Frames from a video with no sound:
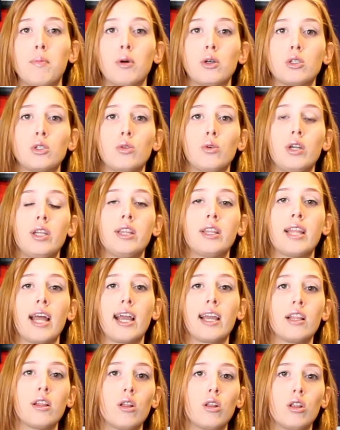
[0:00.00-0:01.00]
possui
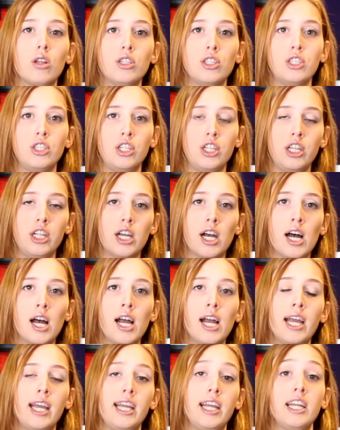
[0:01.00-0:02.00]

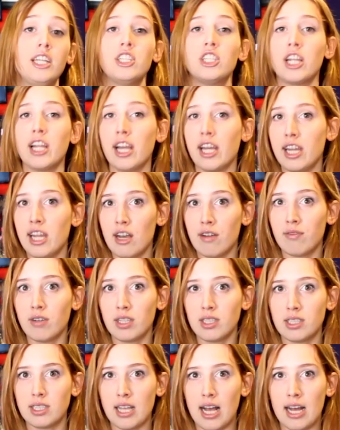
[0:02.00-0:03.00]
tecnologia e engenharia
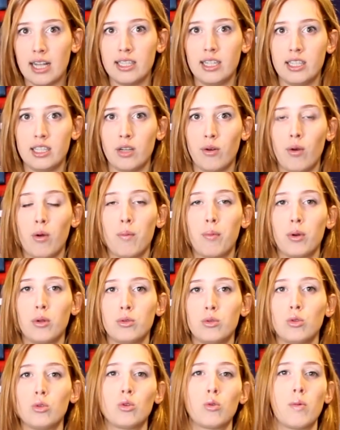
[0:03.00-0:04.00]
avançada, então é um
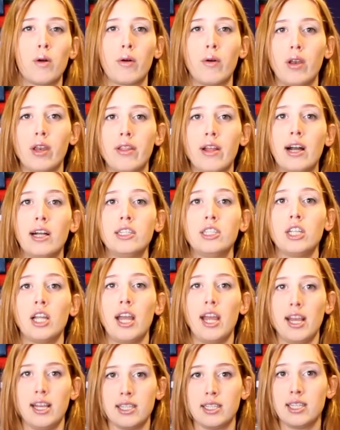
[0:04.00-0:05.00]
produto com uma qualidade
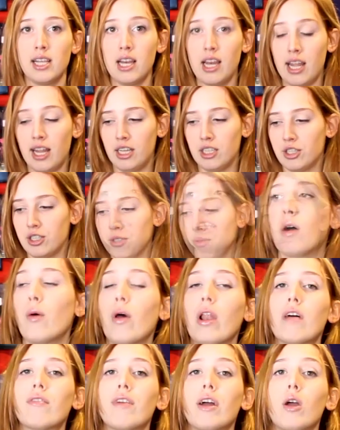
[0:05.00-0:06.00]
excelente.
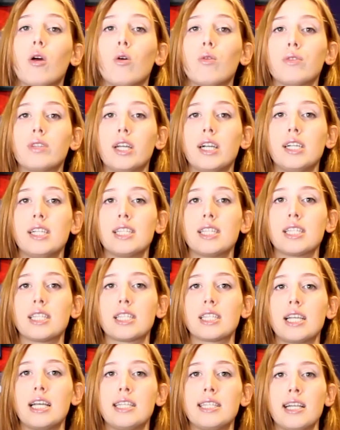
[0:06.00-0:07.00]
Então ela vai conter
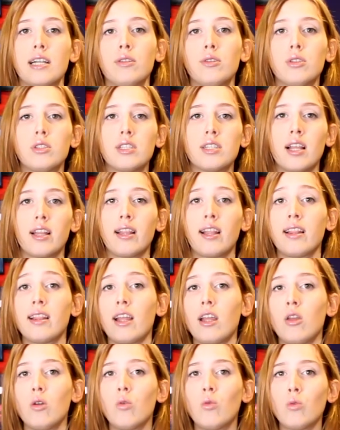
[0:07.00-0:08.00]

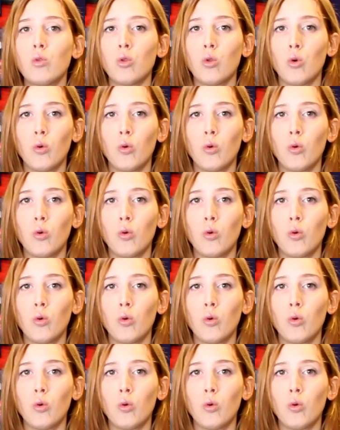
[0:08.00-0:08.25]
671